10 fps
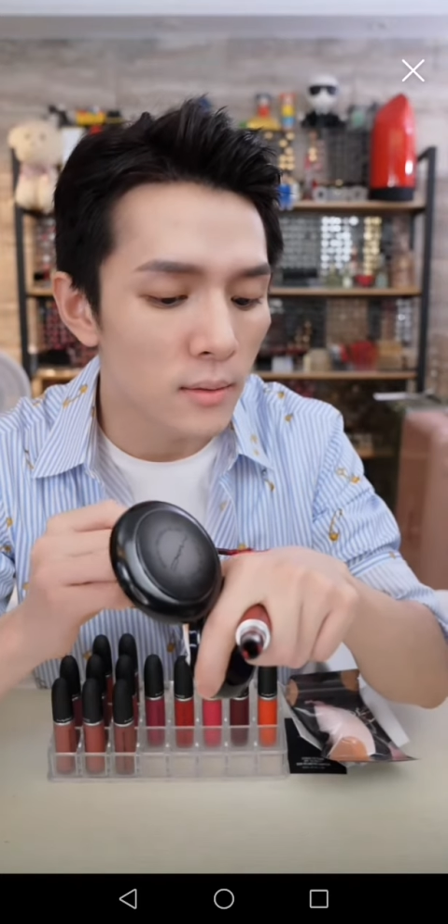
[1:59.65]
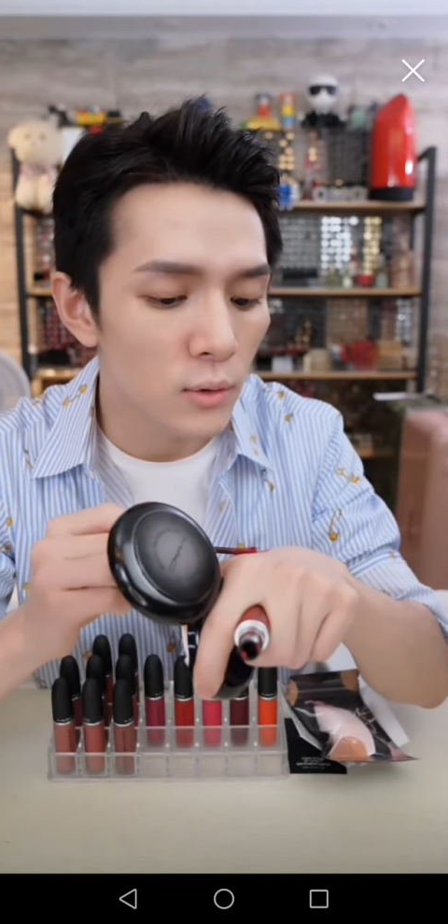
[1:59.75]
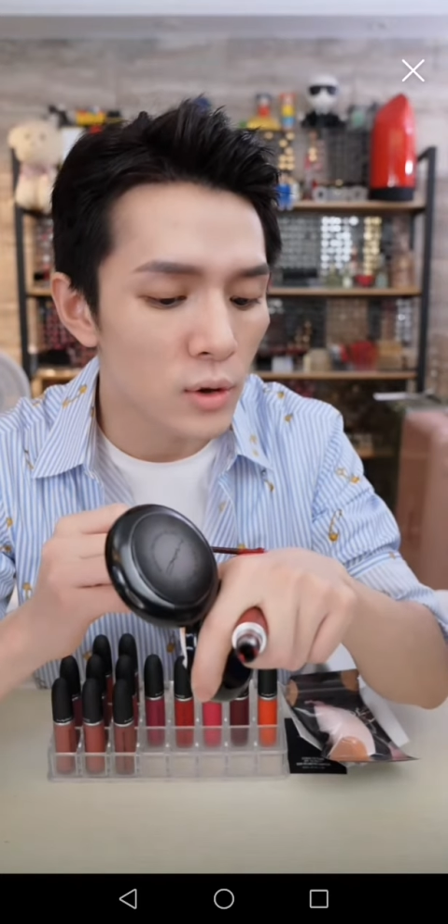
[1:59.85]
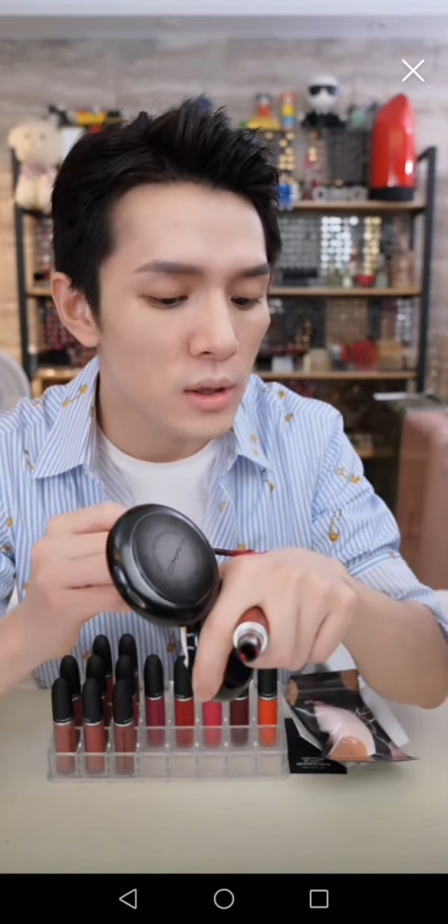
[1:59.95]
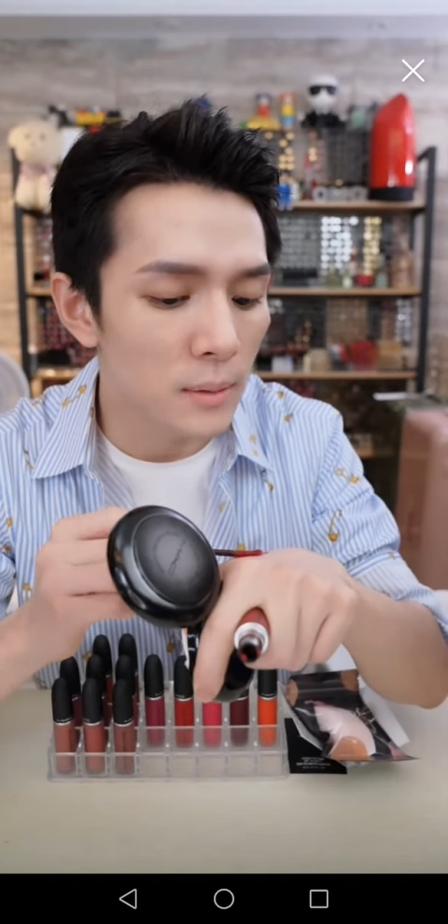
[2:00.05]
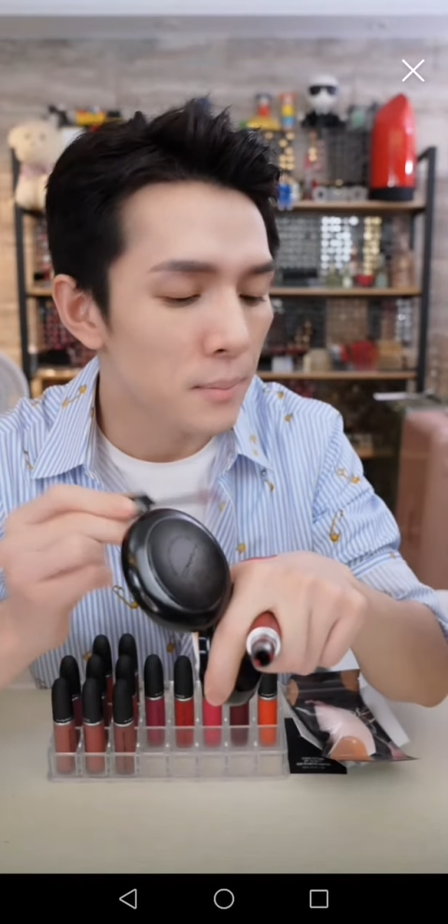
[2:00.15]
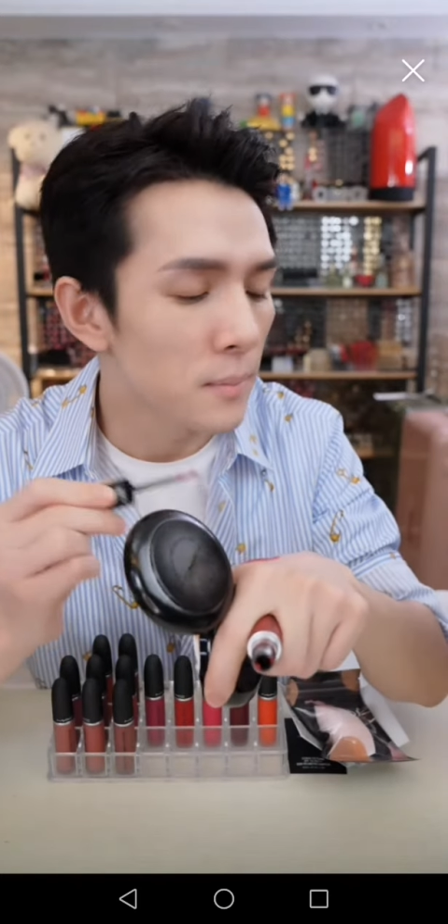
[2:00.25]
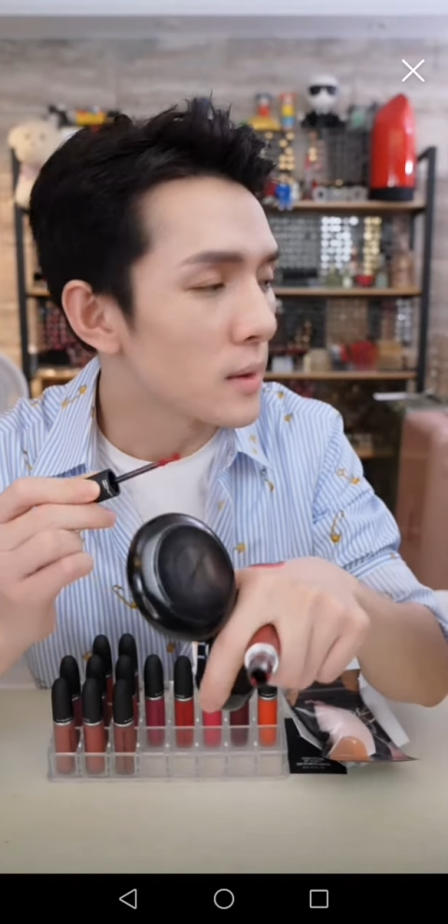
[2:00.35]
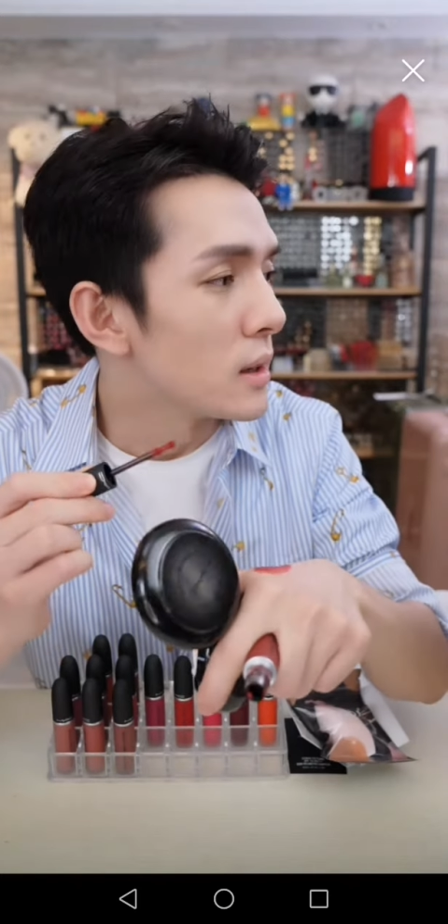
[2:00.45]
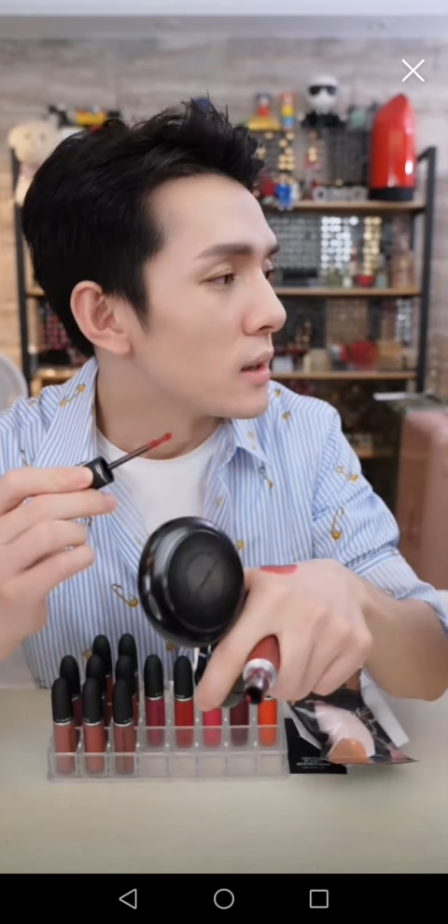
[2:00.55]
就是它
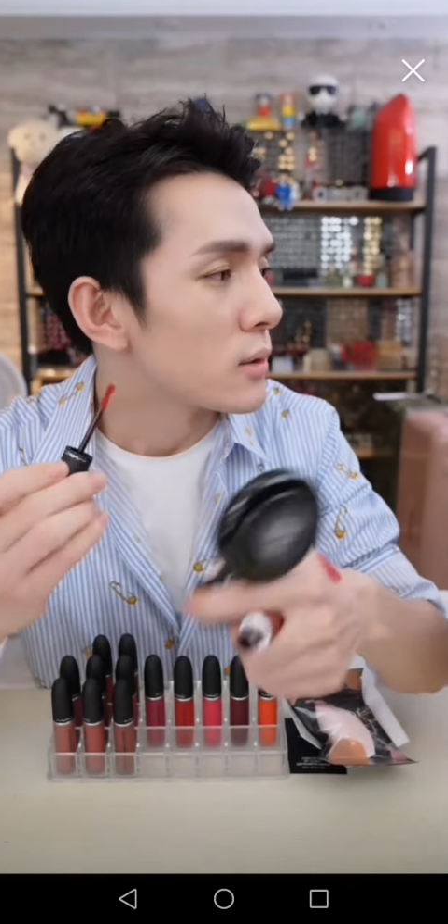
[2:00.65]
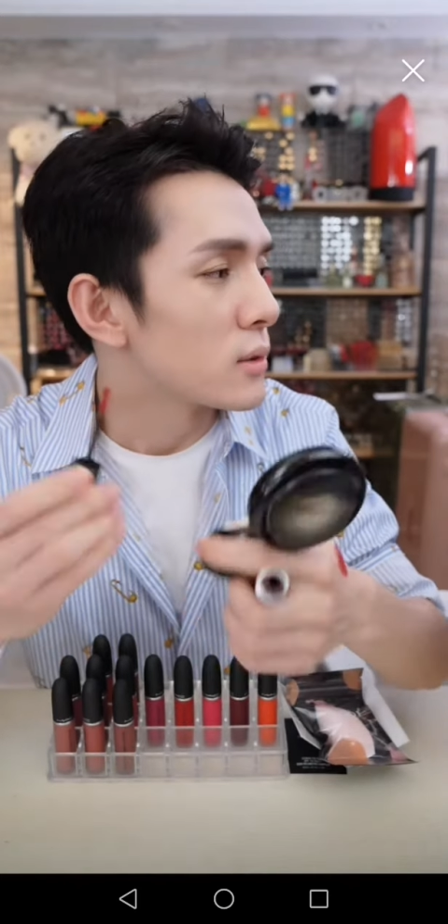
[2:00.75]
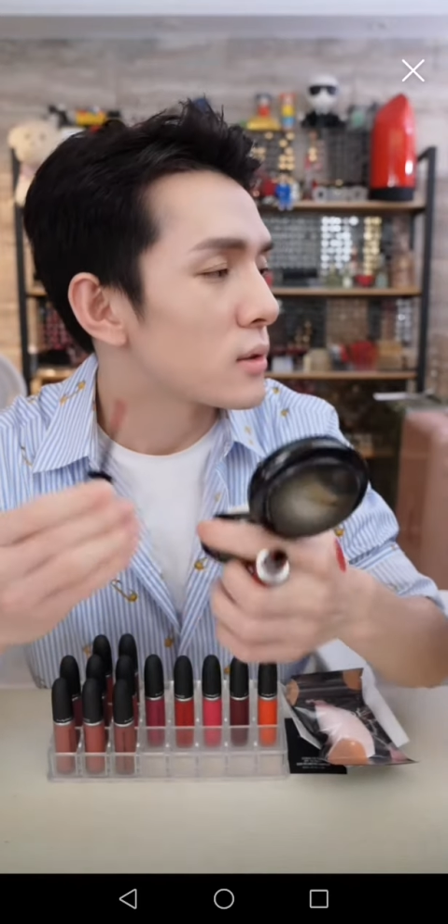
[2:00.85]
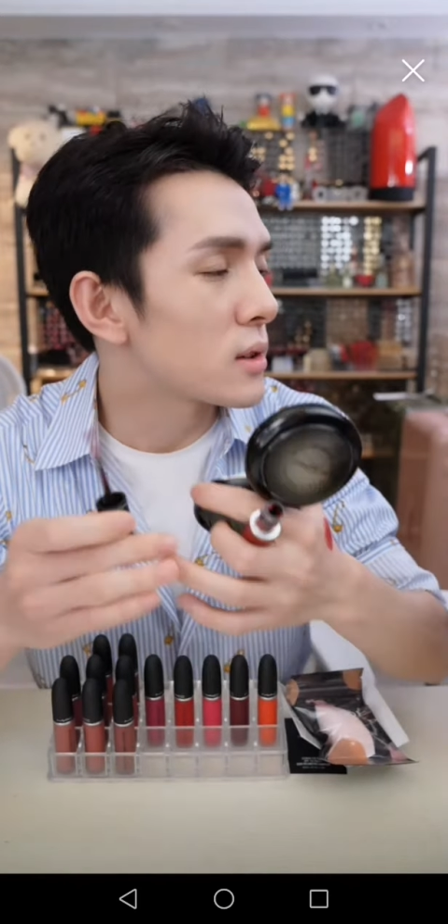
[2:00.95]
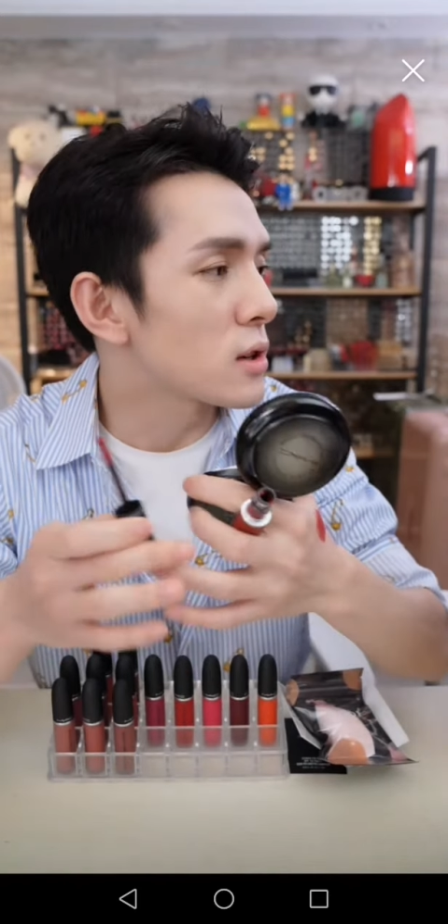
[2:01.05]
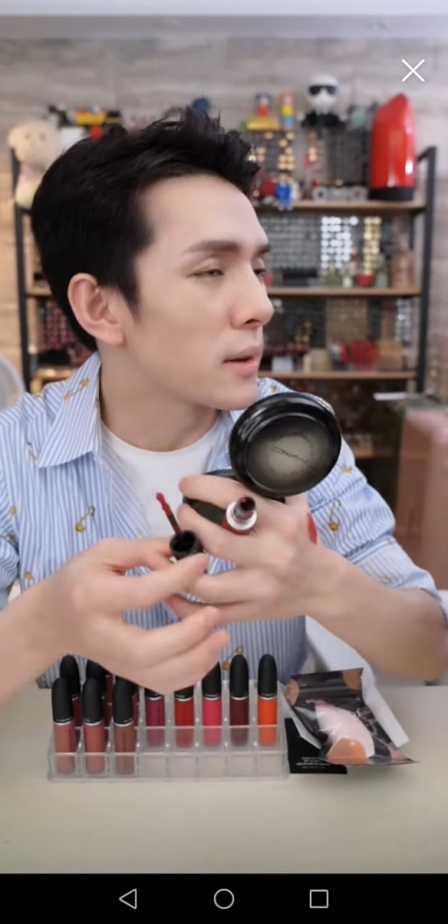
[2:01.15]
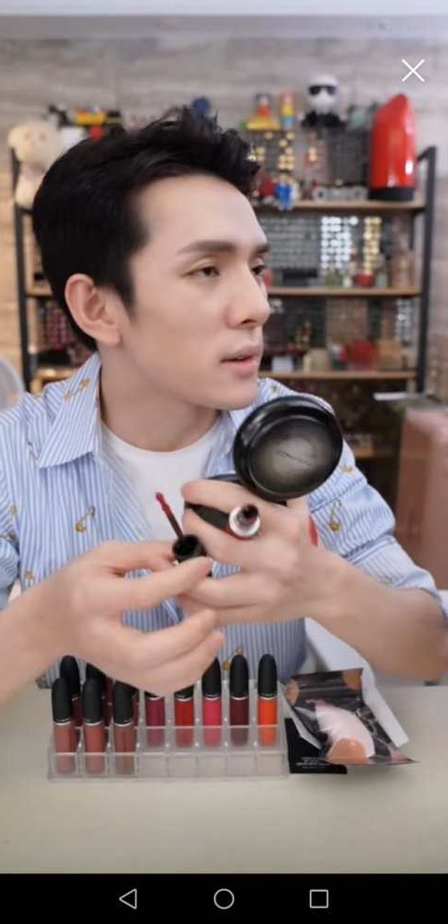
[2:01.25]
的头叫什么？